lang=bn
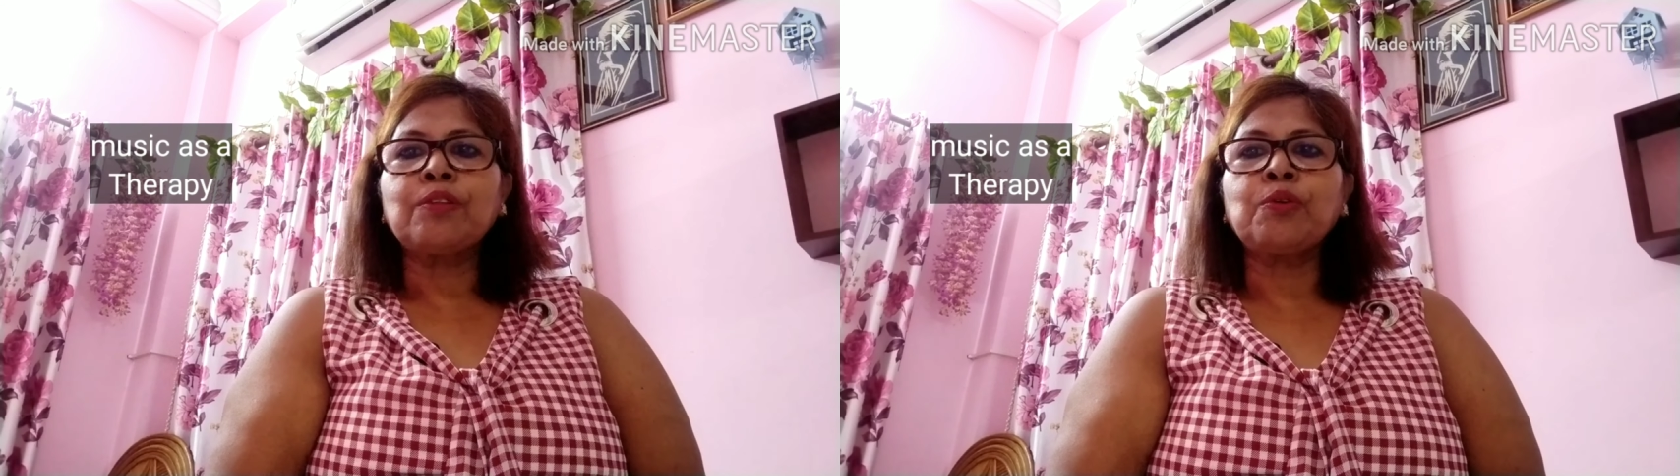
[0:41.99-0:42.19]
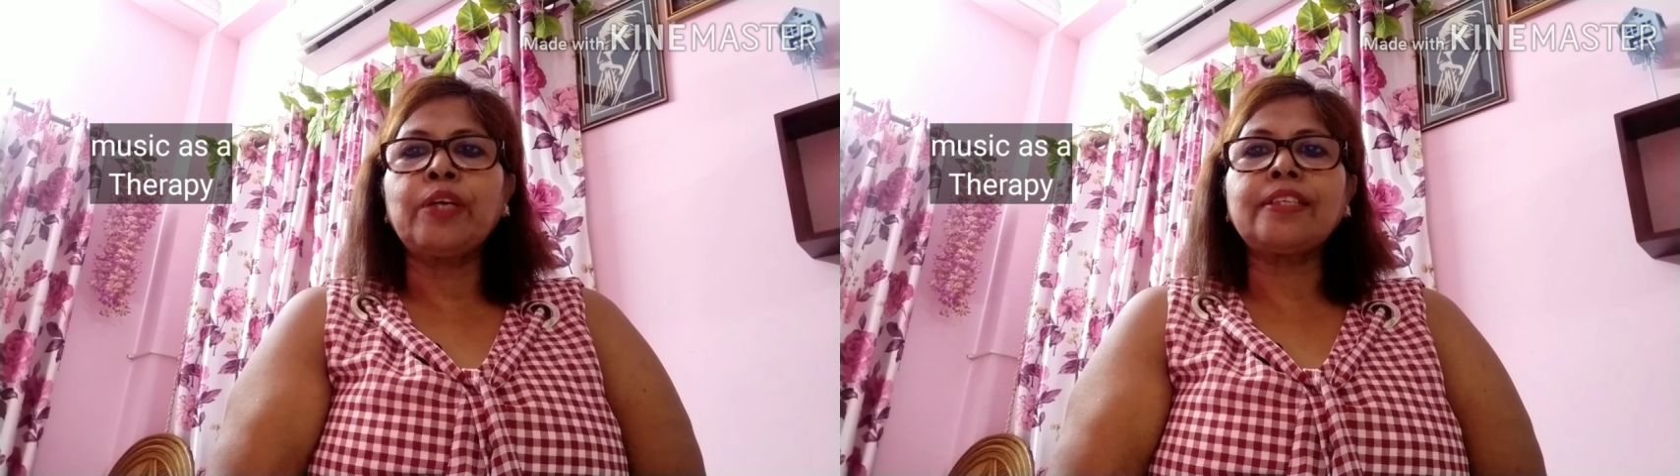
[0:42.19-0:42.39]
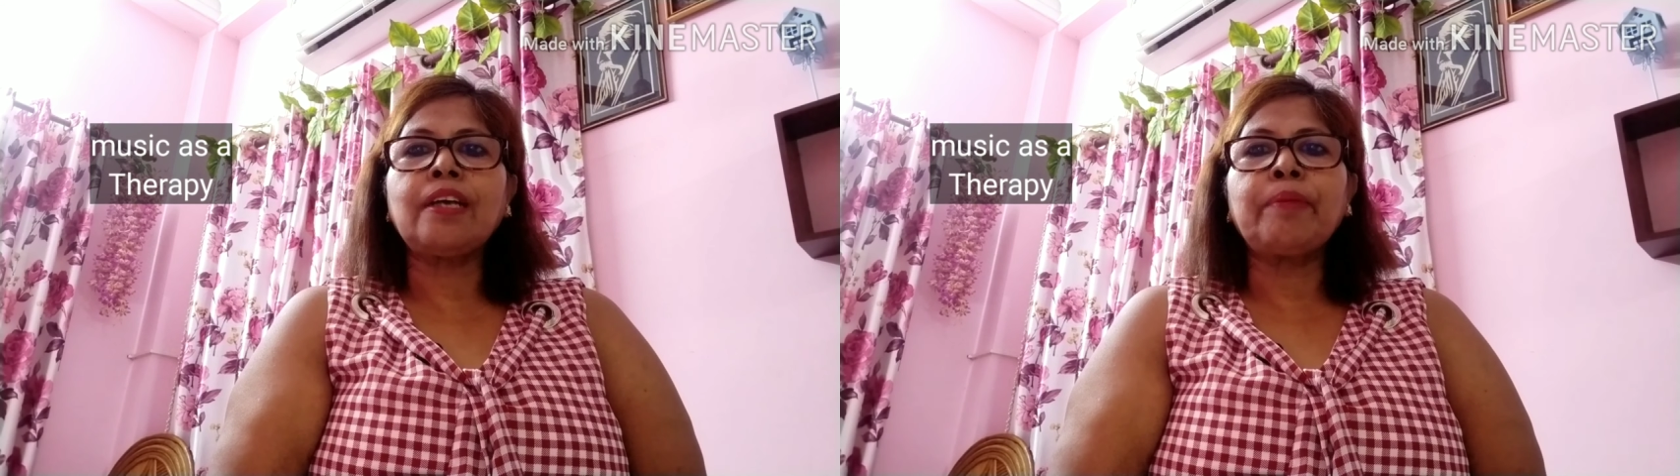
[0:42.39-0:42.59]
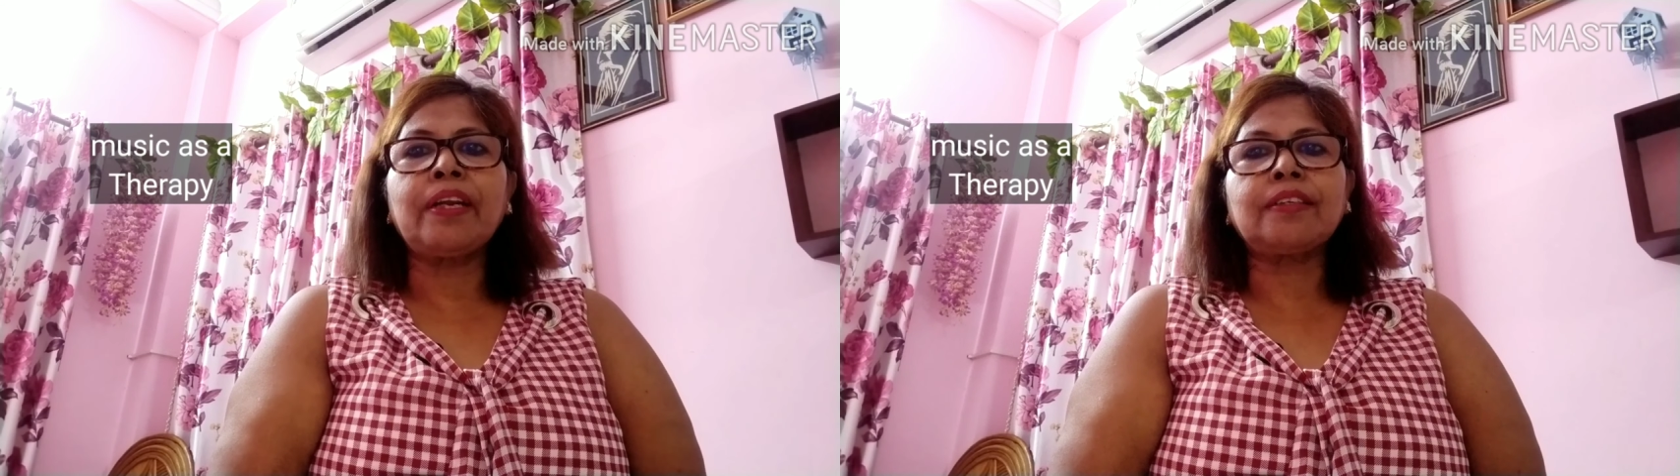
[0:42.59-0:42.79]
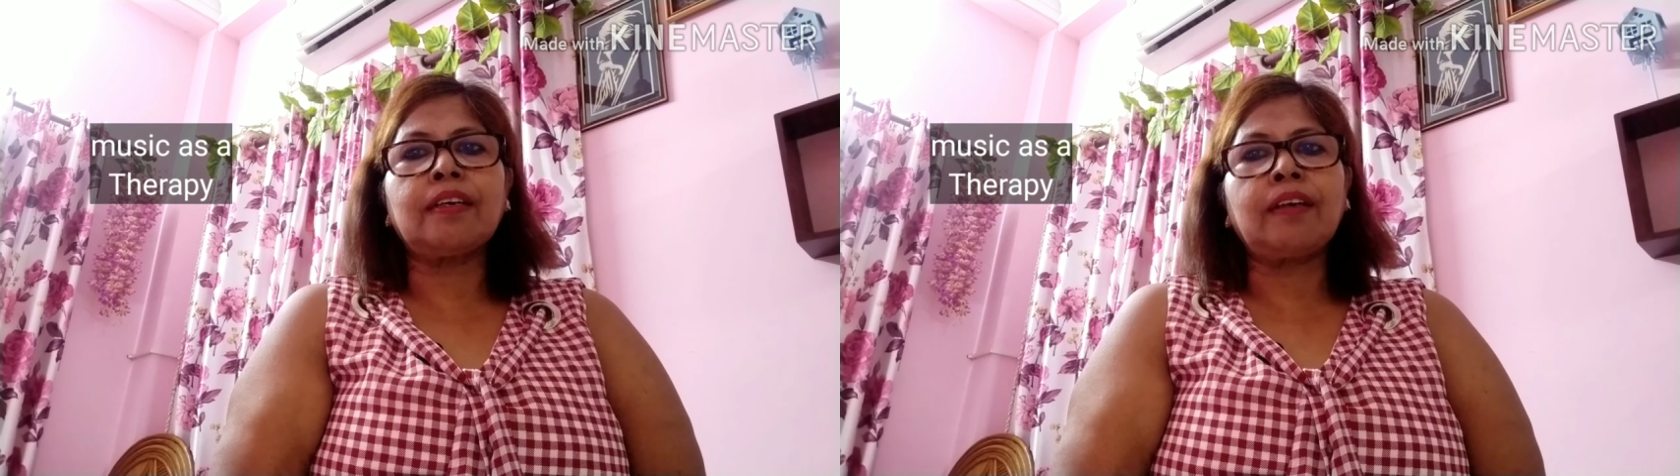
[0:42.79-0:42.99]
তো এটা আমার
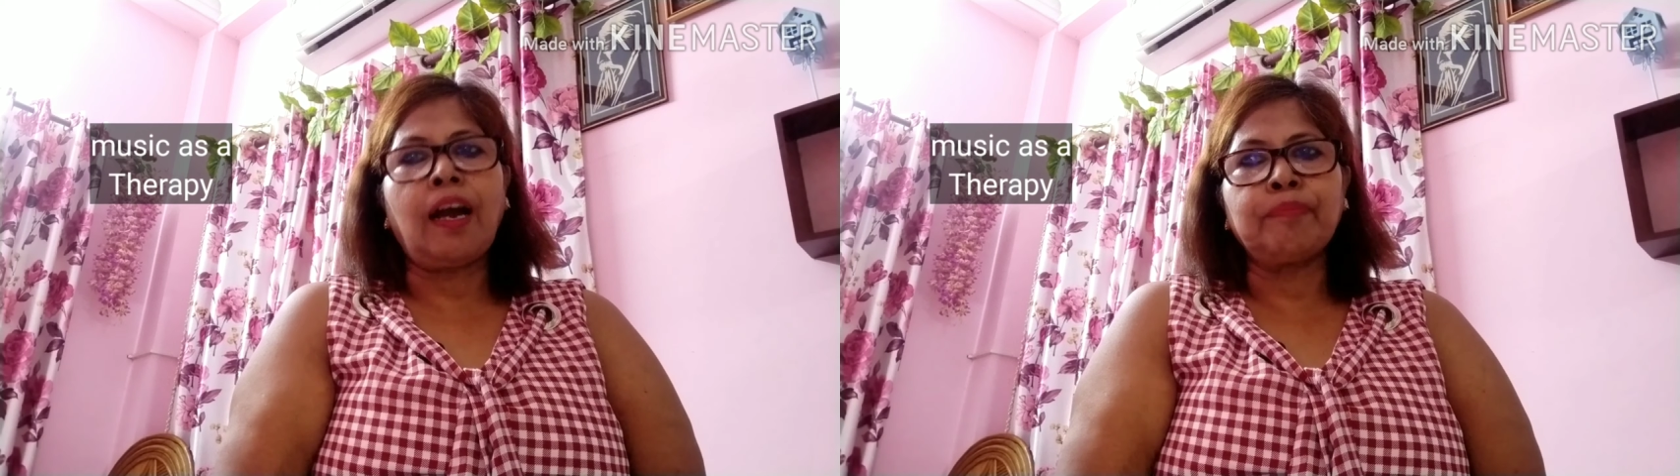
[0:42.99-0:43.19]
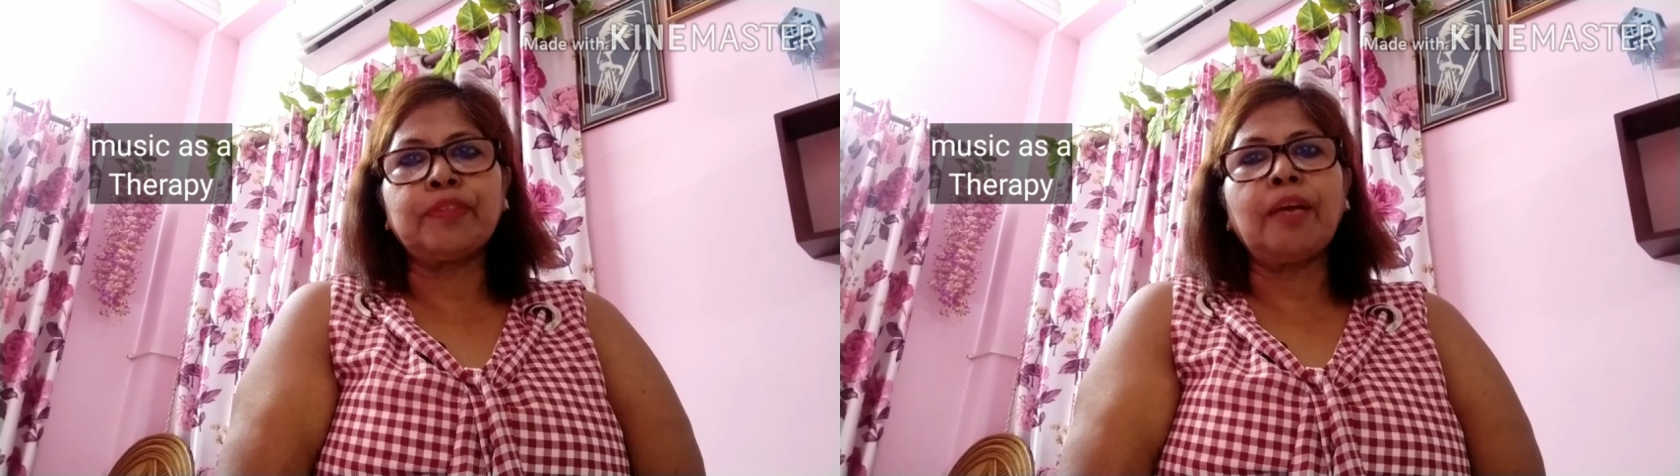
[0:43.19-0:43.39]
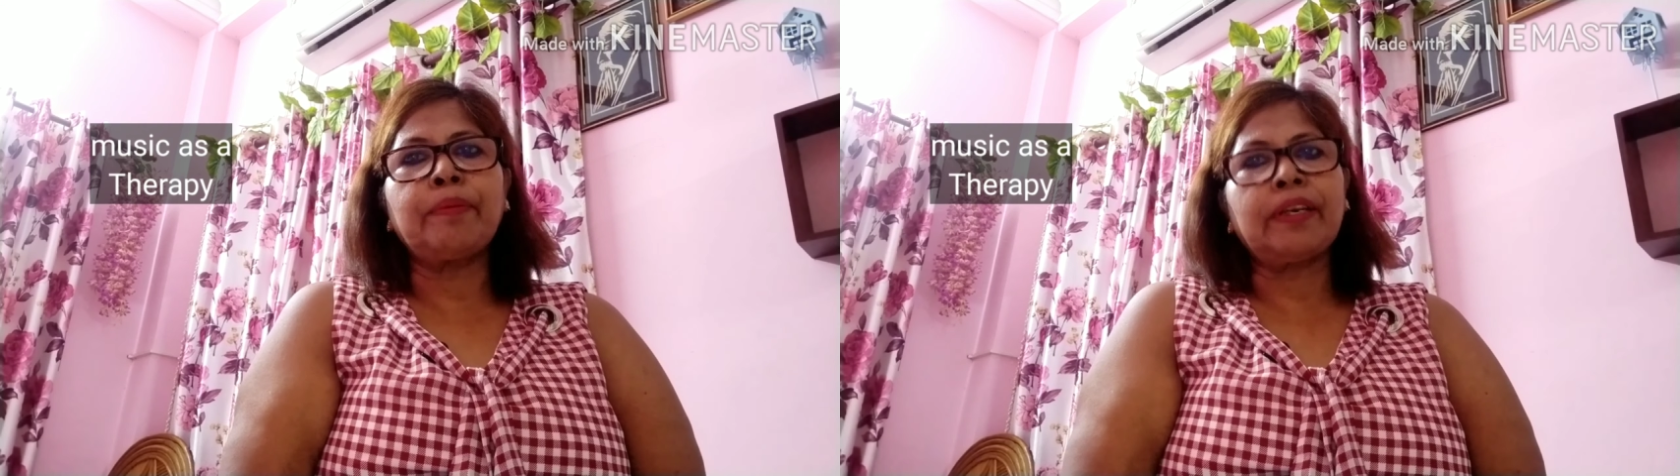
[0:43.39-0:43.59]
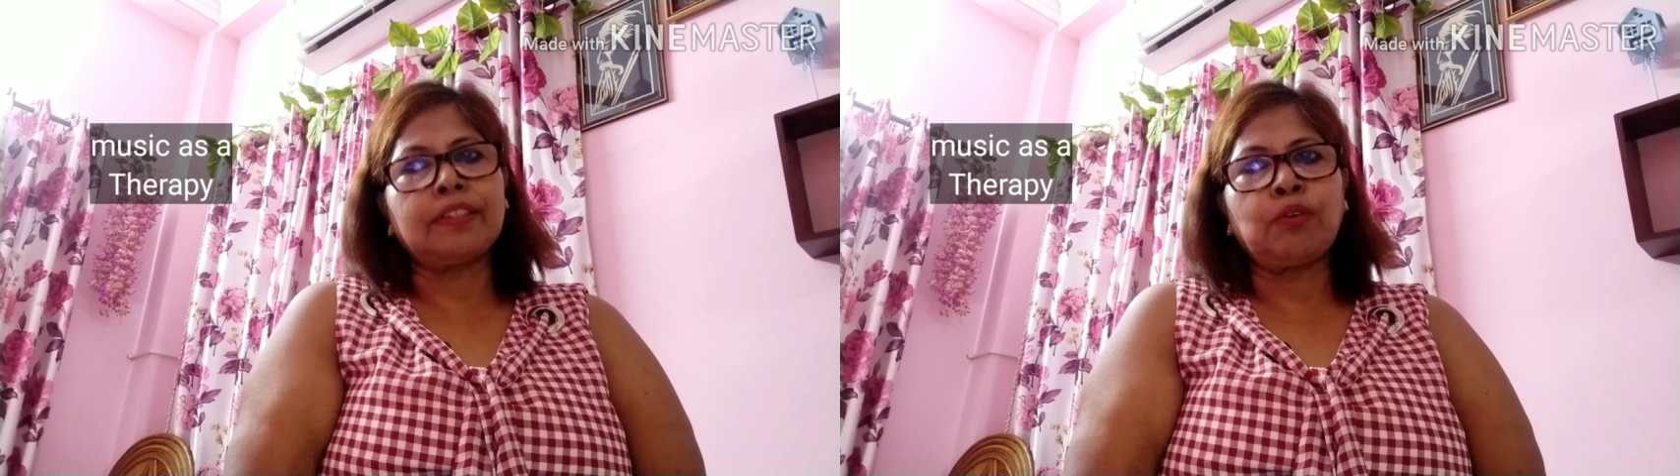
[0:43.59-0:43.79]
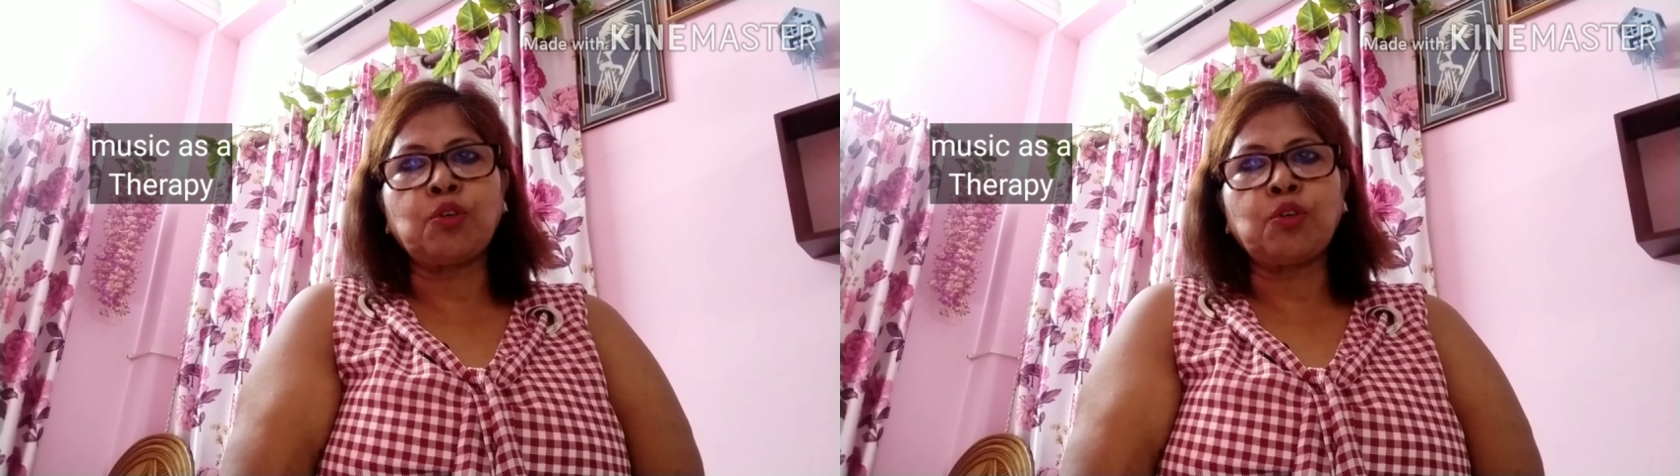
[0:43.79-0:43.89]
একটা খামতি আমার একটা